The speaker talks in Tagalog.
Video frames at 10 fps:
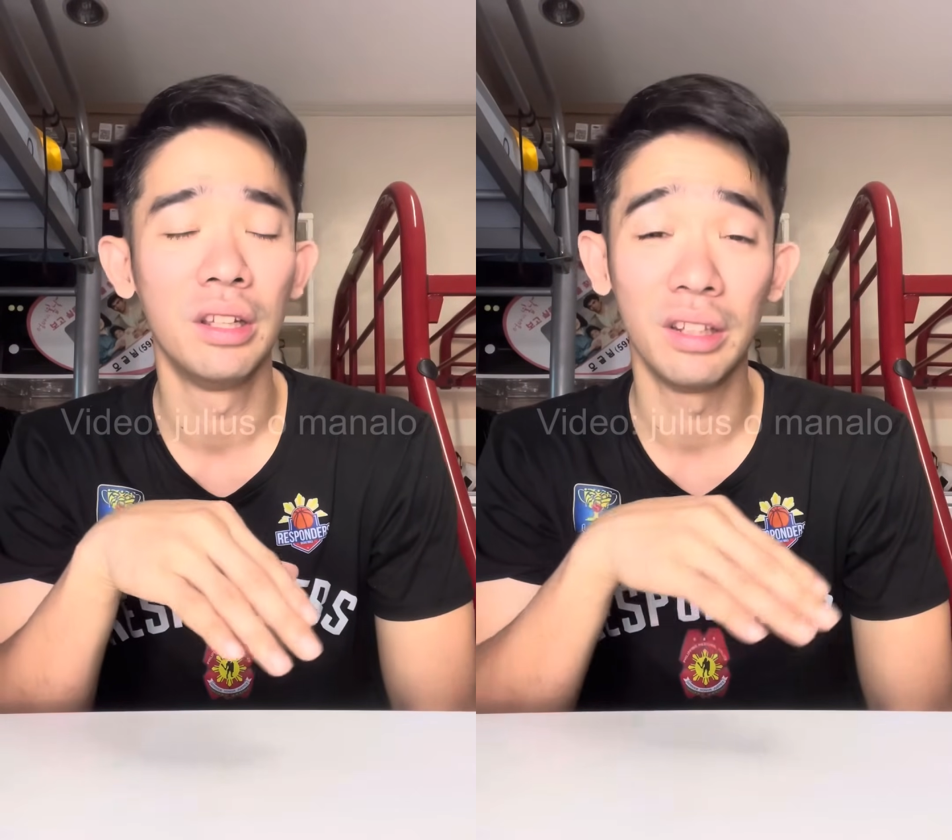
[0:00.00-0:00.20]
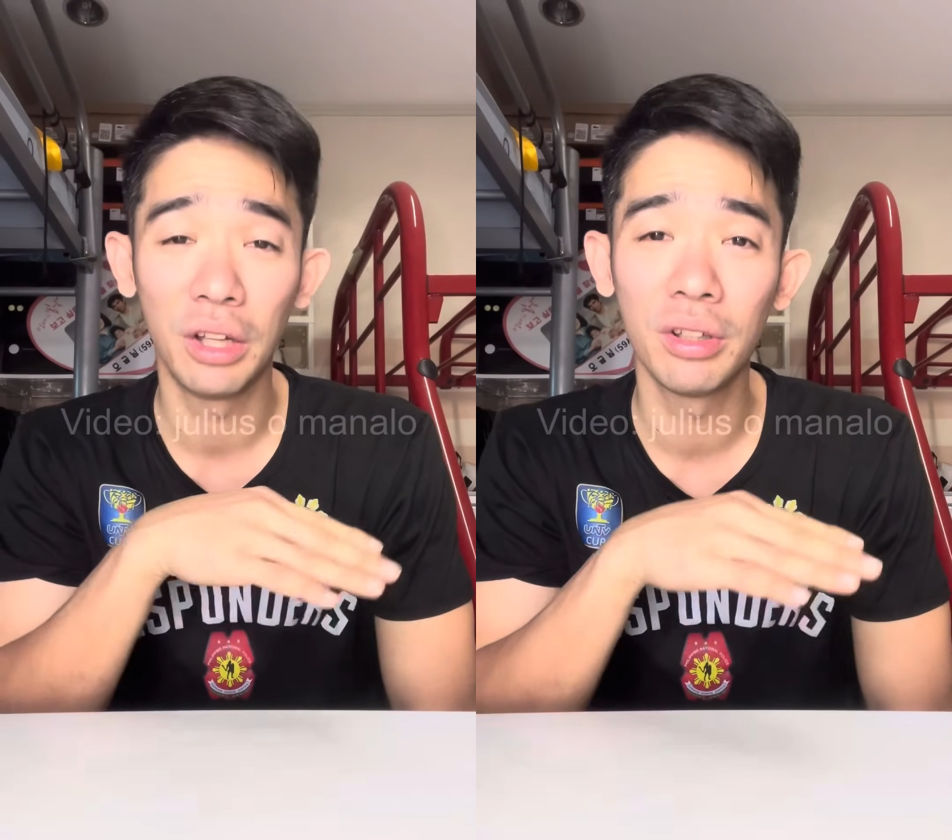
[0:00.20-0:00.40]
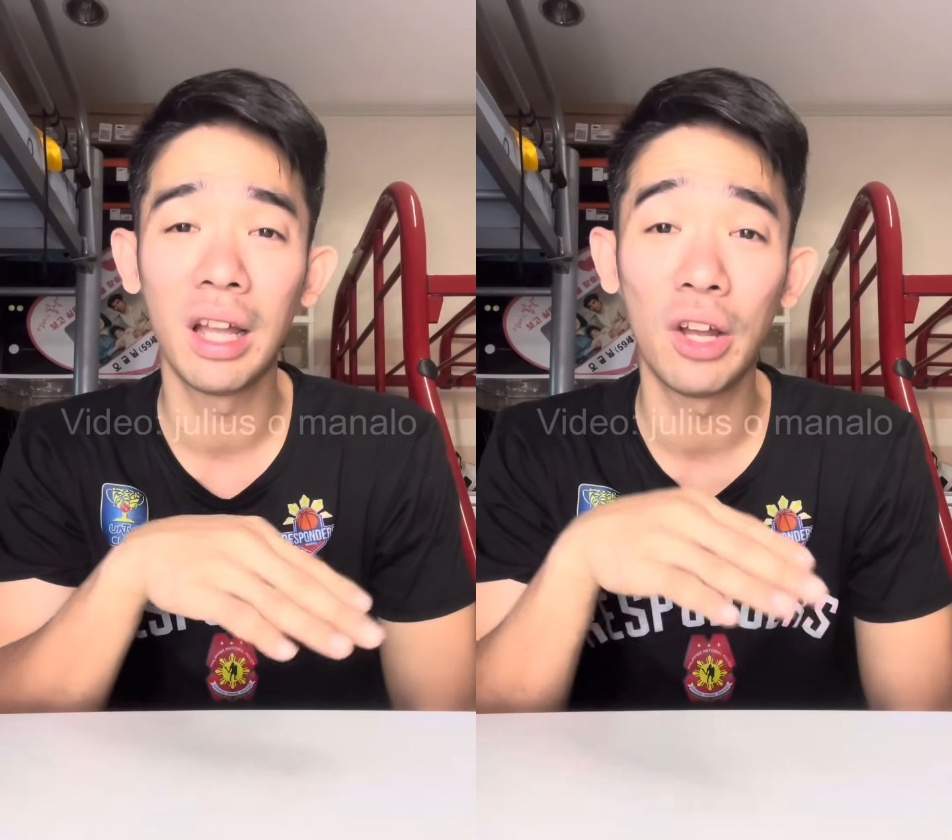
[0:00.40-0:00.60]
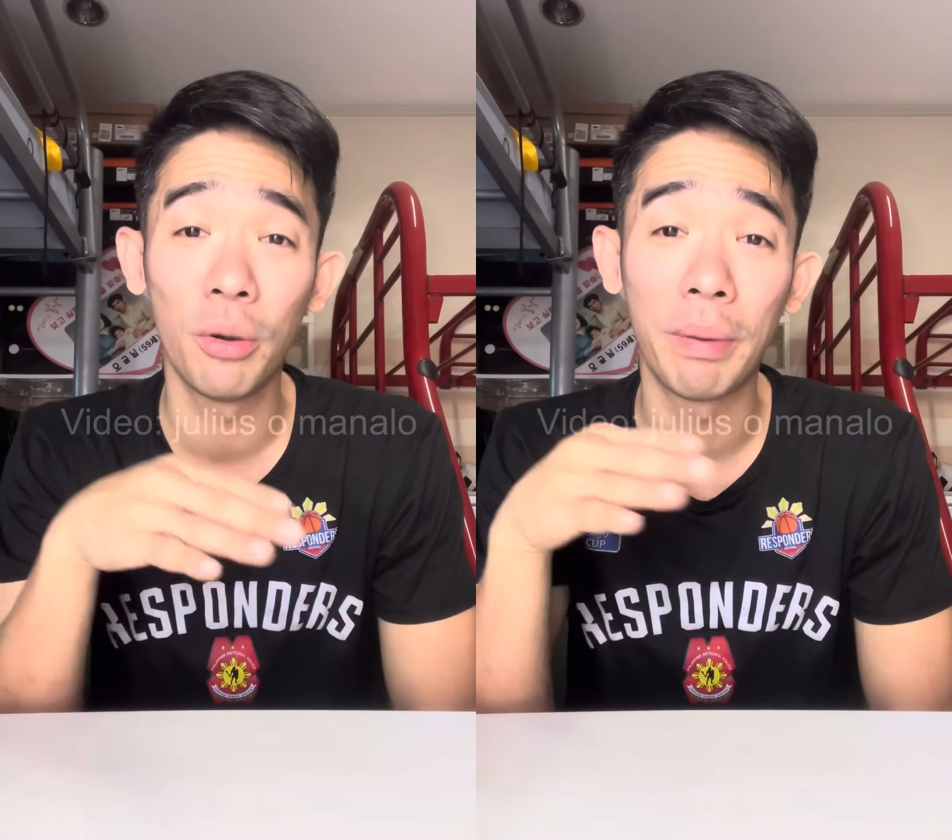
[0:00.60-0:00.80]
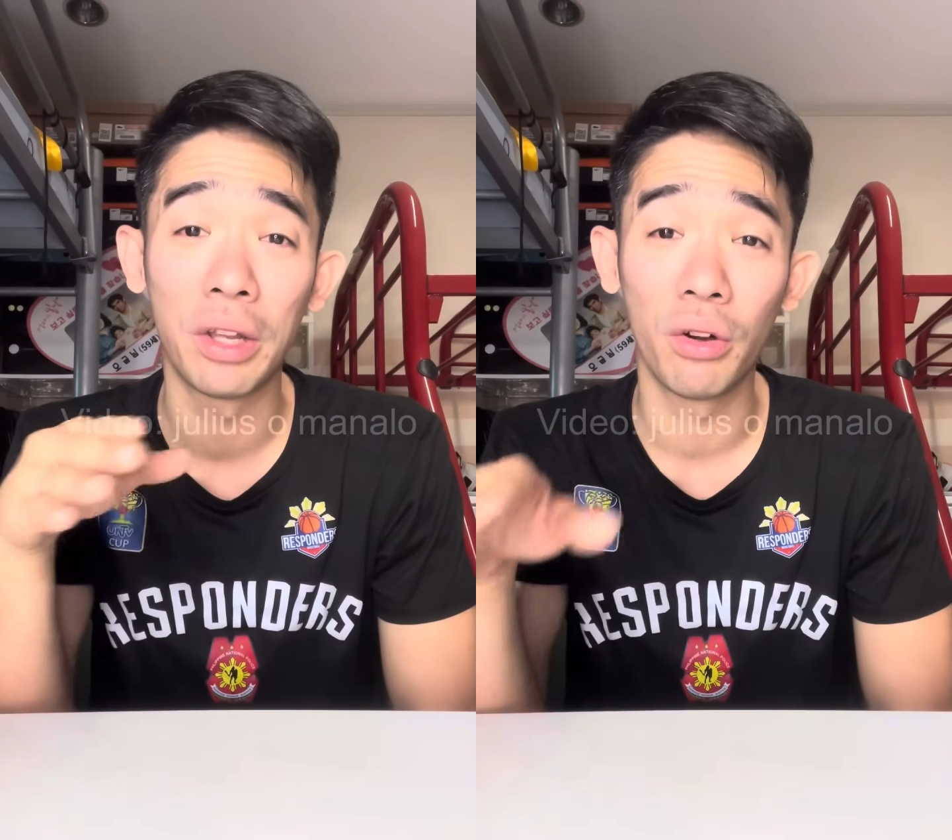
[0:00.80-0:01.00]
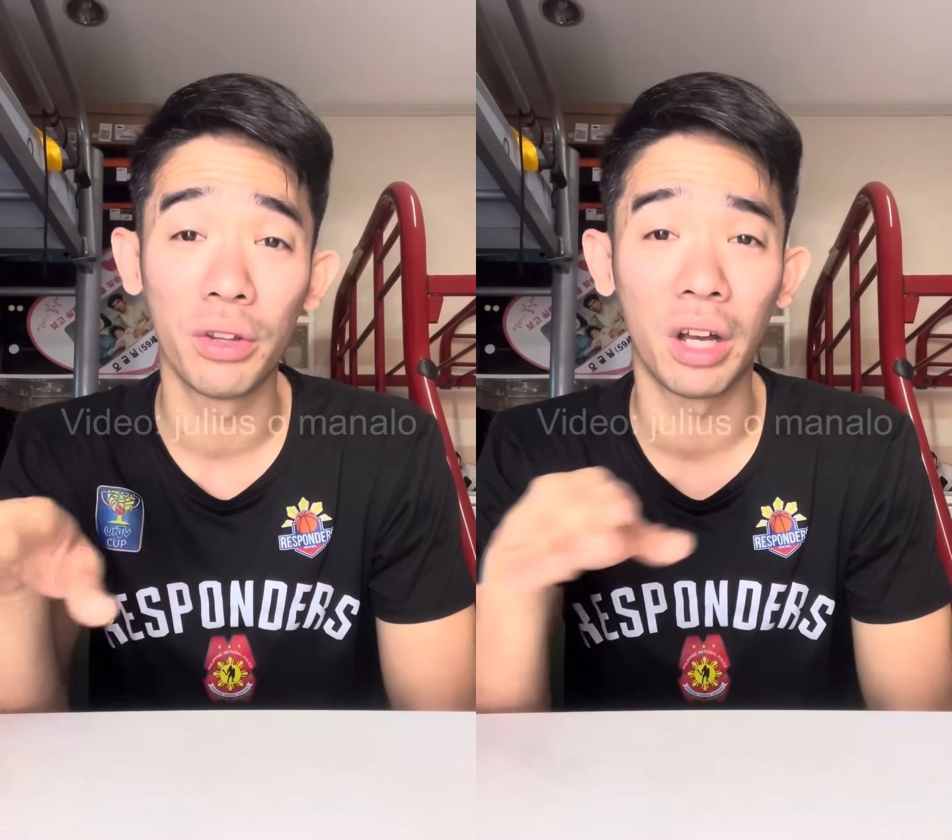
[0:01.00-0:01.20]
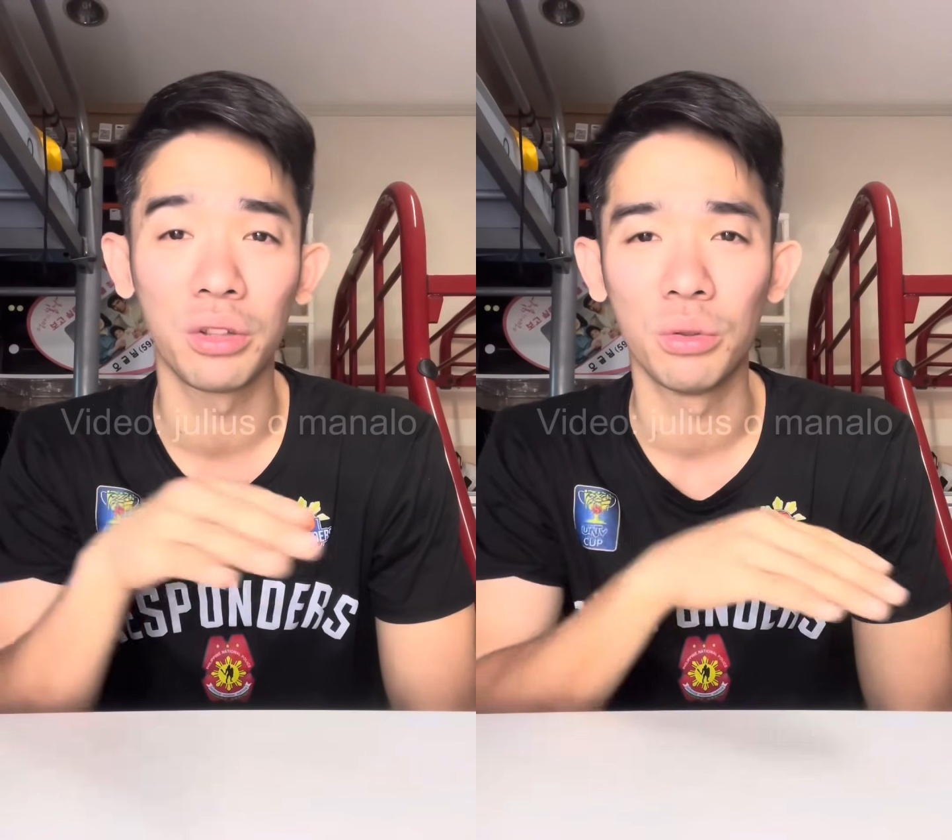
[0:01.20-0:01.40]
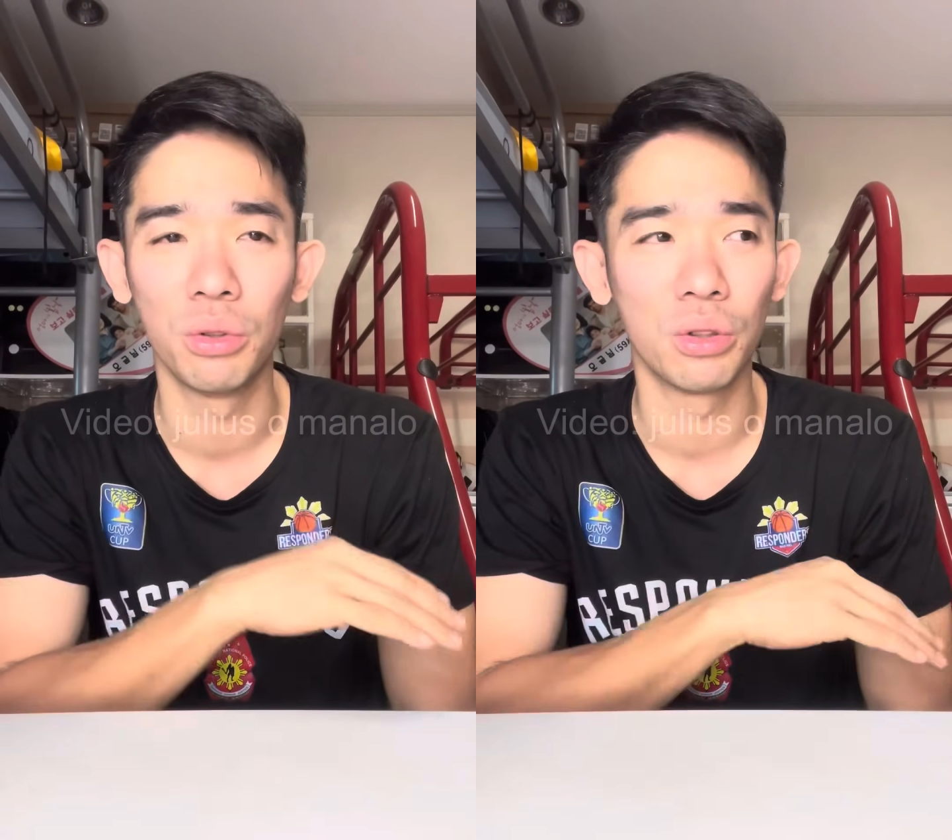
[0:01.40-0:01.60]
Hindi ko na alam kung paano ako
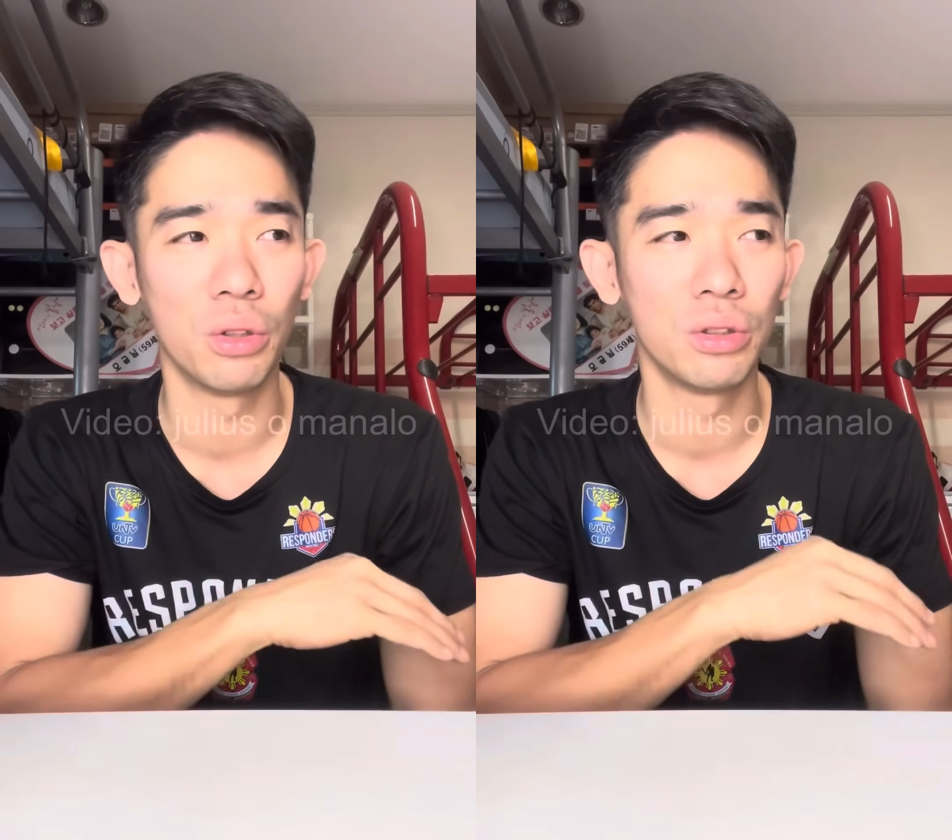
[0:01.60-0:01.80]
nakatulog noon.